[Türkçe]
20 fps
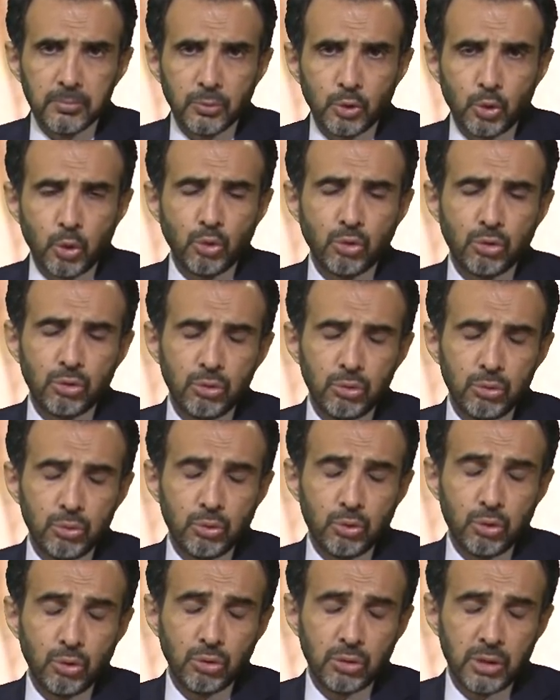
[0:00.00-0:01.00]
çocuk,
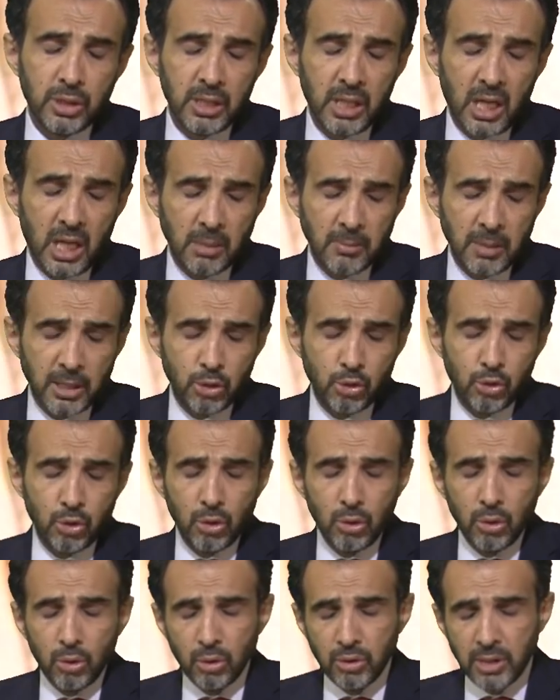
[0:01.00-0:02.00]
çocuklarını almak
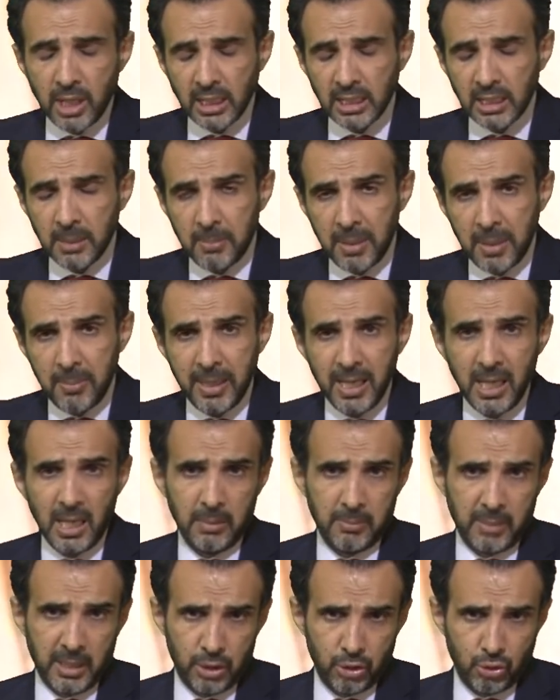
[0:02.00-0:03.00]
istiyor. Özellikle bebeği
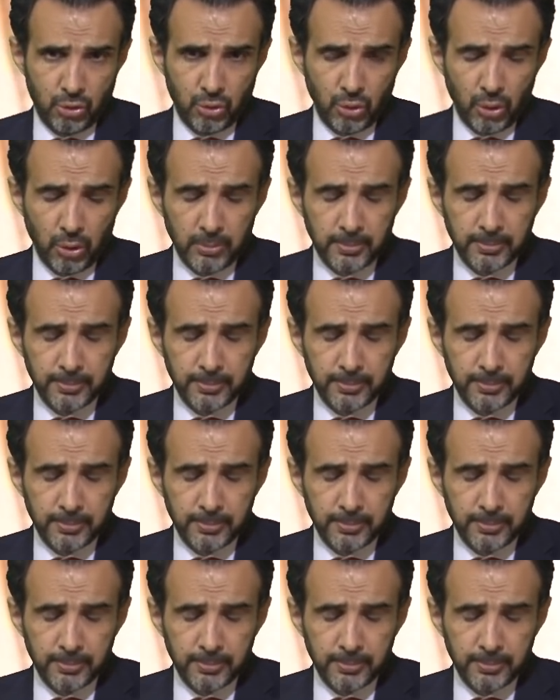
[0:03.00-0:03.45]
almak istiyor.